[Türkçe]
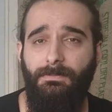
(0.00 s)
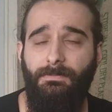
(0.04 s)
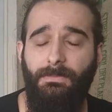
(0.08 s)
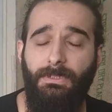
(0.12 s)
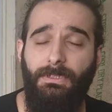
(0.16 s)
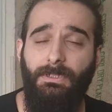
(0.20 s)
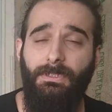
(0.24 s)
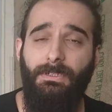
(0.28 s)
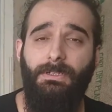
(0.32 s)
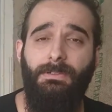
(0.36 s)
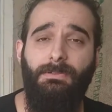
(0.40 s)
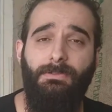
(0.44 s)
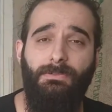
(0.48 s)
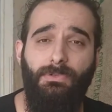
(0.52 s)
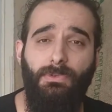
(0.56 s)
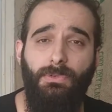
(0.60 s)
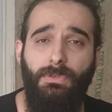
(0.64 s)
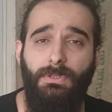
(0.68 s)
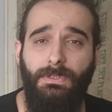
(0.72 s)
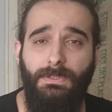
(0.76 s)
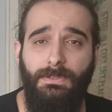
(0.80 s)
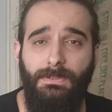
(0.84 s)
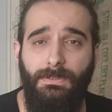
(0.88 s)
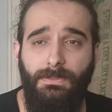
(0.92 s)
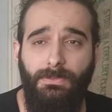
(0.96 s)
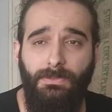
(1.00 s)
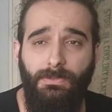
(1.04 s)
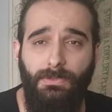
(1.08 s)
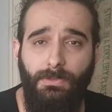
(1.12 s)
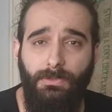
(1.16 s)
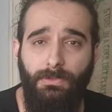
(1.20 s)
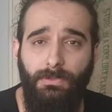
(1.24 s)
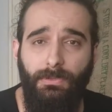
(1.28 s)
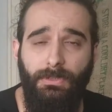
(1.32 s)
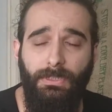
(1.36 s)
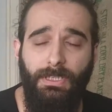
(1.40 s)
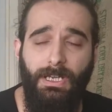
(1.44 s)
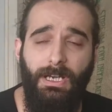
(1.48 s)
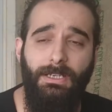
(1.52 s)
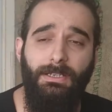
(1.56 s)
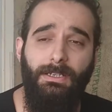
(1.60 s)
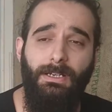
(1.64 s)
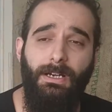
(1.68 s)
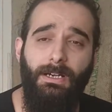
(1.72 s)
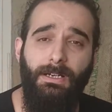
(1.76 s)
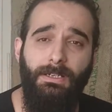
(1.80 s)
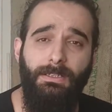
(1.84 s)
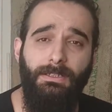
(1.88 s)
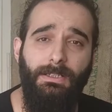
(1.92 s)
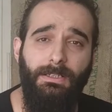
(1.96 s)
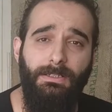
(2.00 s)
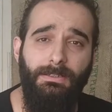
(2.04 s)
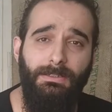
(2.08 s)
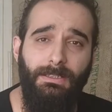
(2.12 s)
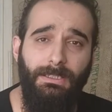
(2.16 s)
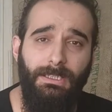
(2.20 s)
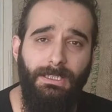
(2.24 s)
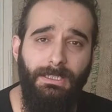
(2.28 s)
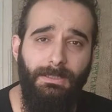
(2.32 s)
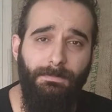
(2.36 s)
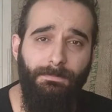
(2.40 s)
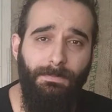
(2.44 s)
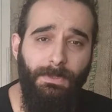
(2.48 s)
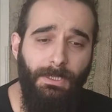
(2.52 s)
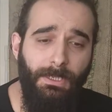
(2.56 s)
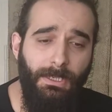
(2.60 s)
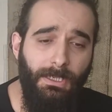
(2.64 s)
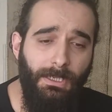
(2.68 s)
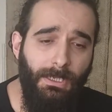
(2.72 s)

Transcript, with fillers: Makine çok hızlı soğuyor. Yani aynı anda gelip